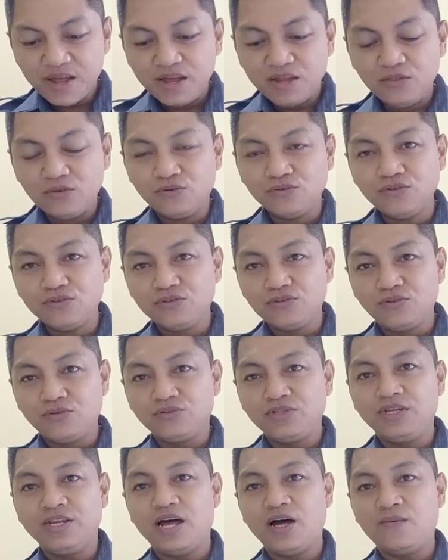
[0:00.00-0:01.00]
Nung, nung
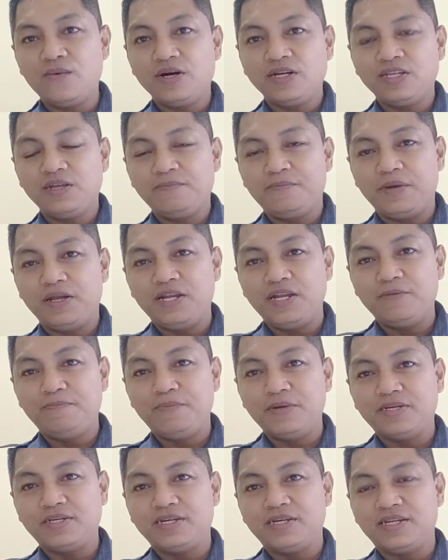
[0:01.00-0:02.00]
tinawag ni
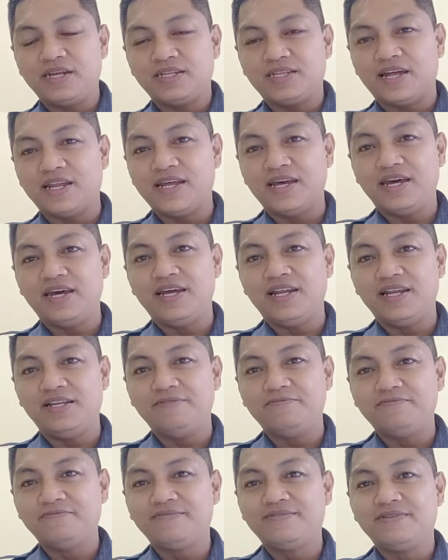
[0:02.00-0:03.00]
Felipe si
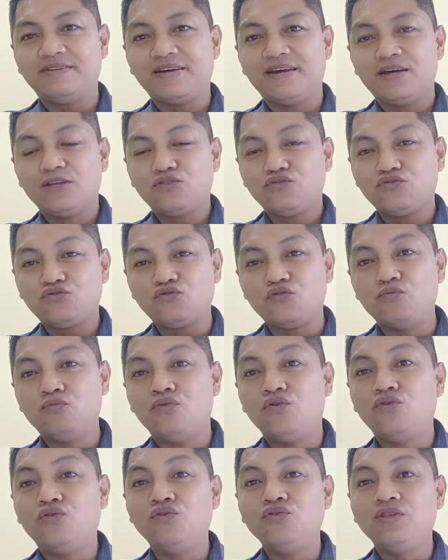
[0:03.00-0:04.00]
Nathanael,
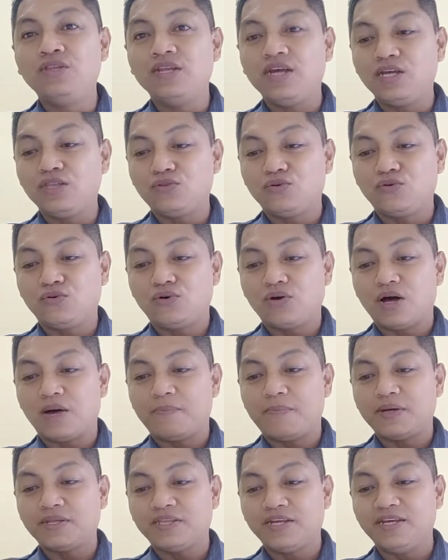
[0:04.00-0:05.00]
Tumugon ito
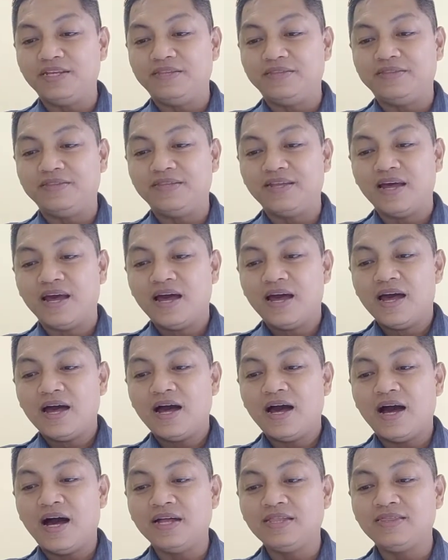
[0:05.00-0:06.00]
kapatid.
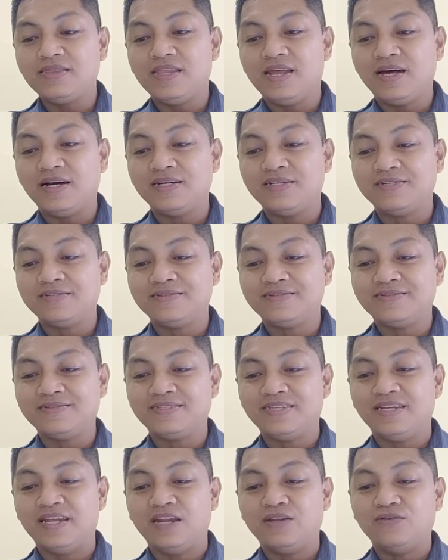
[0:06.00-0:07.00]
At nang
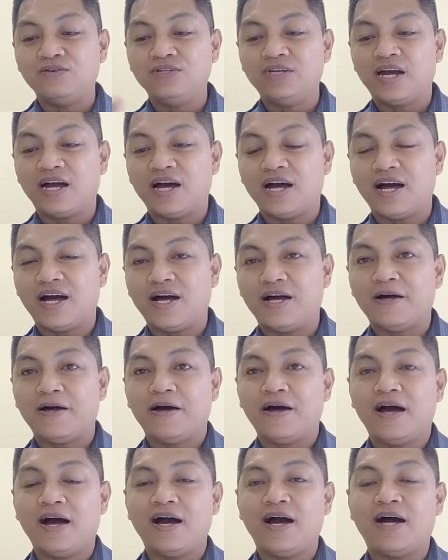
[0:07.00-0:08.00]
tinanong niya
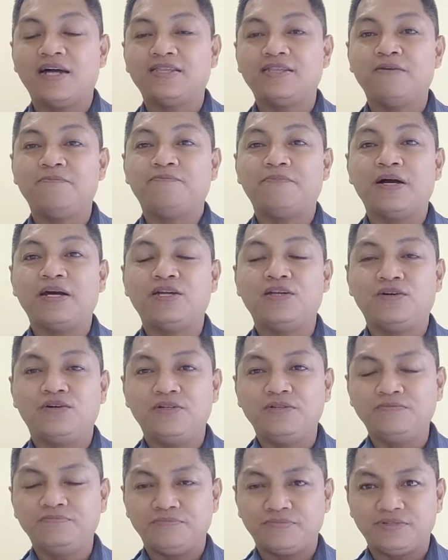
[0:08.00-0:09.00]
nga ang ating
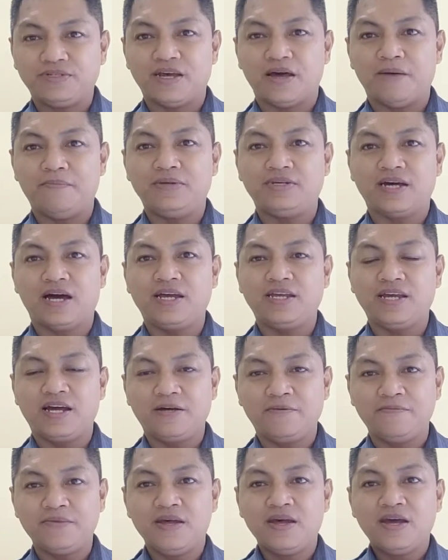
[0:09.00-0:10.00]
Panginoon, sabi sa
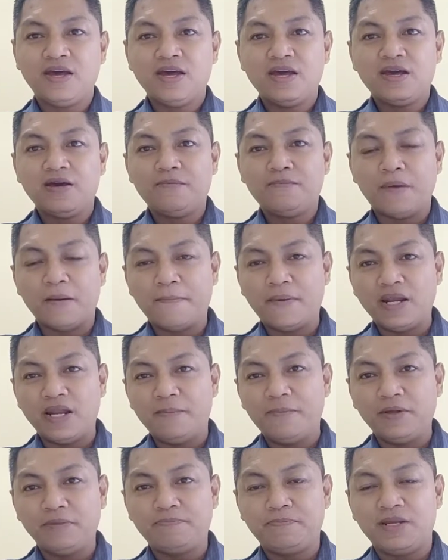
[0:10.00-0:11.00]
kanya,
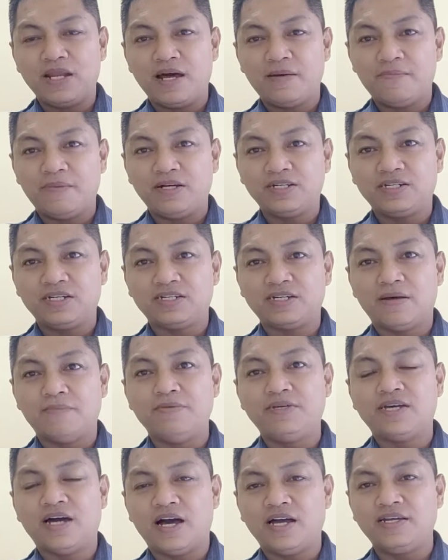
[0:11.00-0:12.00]
papalapit pa lamang siya,
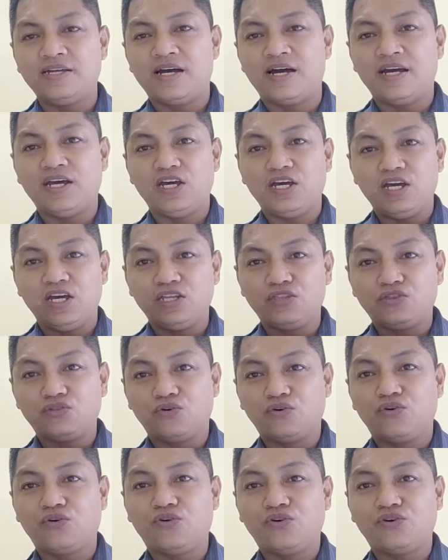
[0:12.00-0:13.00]
sabi sa kanya, ito